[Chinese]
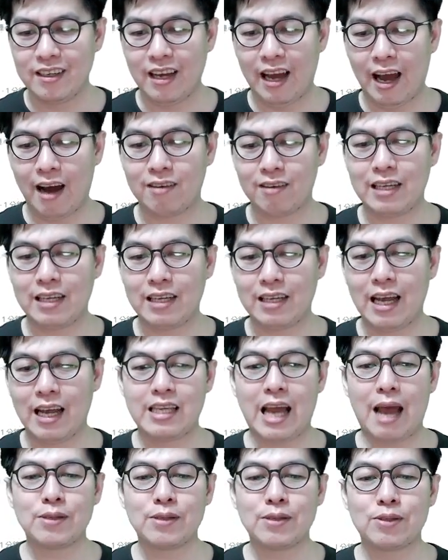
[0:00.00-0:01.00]
好，那
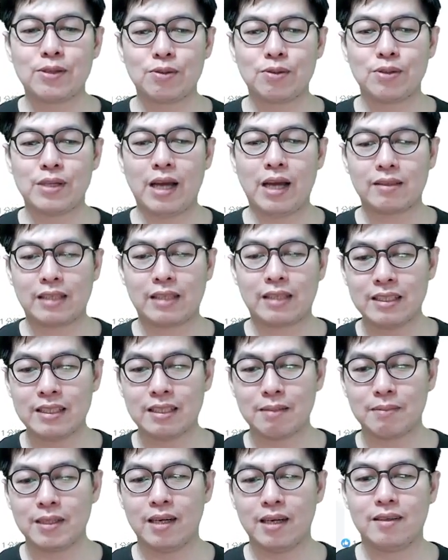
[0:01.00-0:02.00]
下一本书要谈
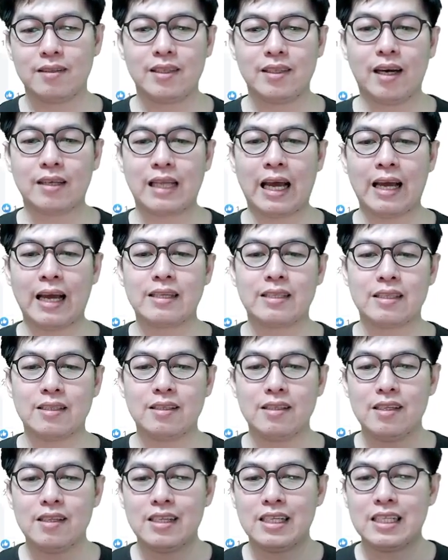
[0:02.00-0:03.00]
什么呢？要谈的
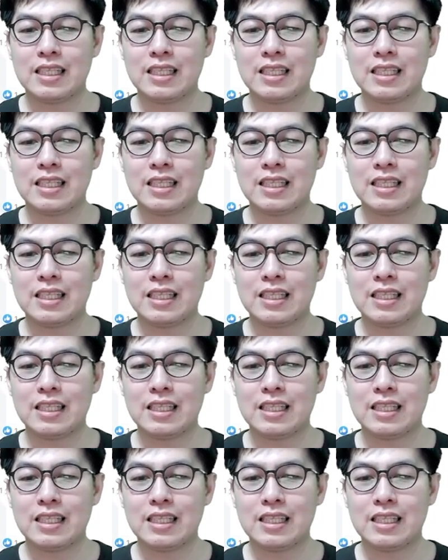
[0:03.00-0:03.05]
是。